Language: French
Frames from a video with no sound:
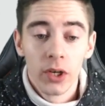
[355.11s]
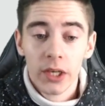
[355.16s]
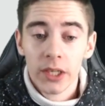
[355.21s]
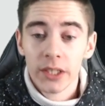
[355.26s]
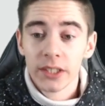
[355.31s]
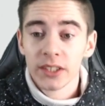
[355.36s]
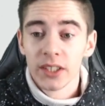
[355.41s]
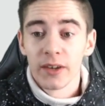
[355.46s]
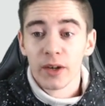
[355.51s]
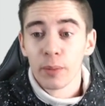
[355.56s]

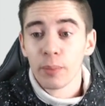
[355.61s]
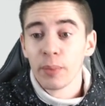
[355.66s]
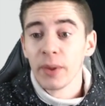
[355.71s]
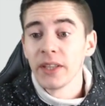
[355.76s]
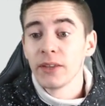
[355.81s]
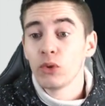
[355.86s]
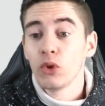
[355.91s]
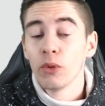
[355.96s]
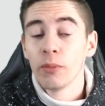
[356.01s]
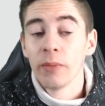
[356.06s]
ça va pas
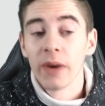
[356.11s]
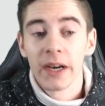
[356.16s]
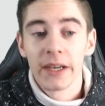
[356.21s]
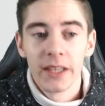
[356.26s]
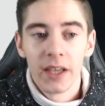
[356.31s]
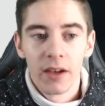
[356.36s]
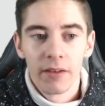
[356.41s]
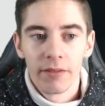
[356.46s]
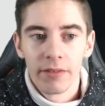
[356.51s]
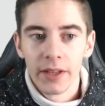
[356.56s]
être de
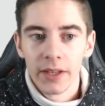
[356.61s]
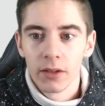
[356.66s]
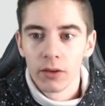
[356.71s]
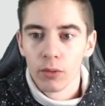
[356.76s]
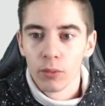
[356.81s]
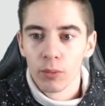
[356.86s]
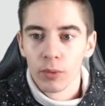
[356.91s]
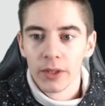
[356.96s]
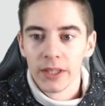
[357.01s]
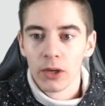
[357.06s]
marquer avec, euh,
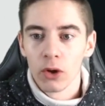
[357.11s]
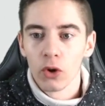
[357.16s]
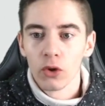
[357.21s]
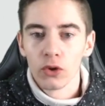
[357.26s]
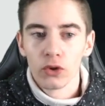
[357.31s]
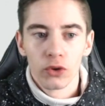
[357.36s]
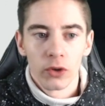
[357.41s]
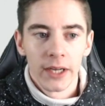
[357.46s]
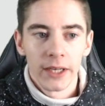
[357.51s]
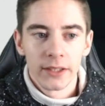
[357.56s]
qui rentre
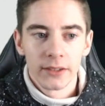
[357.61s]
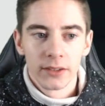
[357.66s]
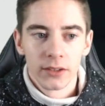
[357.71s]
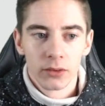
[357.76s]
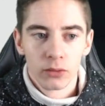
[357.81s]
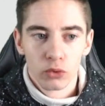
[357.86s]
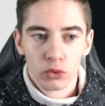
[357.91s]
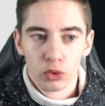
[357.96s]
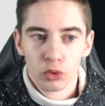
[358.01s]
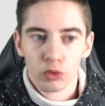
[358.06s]
dans l'axe,
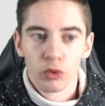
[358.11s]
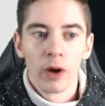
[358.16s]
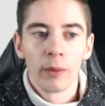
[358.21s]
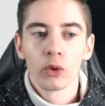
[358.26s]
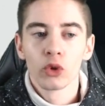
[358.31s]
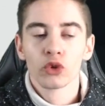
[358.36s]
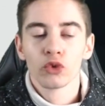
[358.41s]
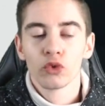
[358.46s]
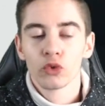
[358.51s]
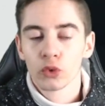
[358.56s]
donc
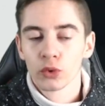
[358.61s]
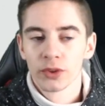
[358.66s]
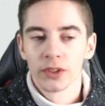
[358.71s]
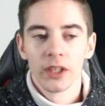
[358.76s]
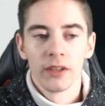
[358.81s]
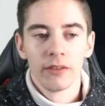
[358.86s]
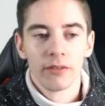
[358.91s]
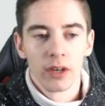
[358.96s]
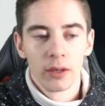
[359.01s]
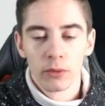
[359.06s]
vraiment je vous
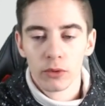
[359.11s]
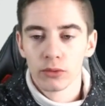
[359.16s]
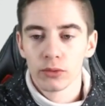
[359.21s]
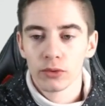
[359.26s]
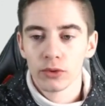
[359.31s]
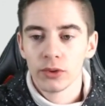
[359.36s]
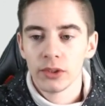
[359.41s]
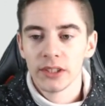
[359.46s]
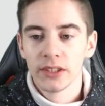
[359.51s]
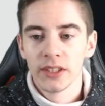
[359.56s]
conseille vraiment
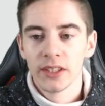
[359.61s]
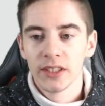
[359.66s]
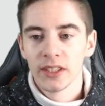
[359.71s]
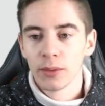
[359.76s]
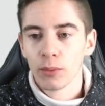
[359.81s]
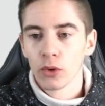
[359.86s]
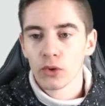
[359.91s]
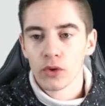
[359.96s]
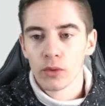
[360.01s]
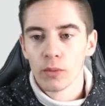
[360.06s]
d'utiliser
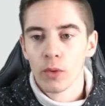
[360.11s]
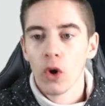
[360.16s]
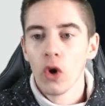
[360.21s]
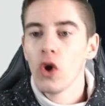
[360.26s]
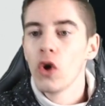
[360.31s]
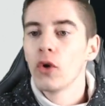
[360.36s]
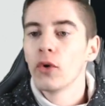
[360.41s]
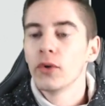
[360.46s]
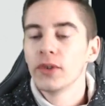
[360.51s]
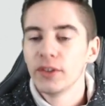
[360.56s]
débordement
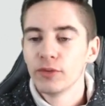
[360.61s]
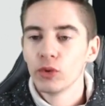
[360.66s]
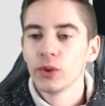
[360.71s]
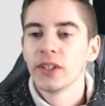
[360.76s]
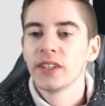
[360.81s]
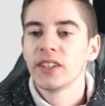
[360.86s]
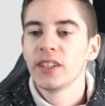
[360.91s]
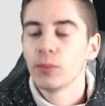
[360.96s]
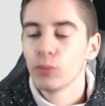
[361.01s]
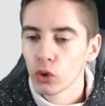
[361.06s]
au niveau des
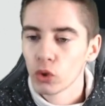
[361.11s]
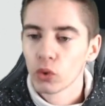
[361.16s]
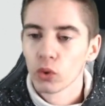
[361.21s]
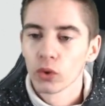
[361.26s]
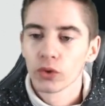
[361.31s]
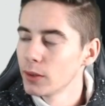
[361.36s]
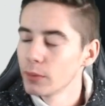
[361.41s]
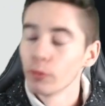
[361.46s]
types de course.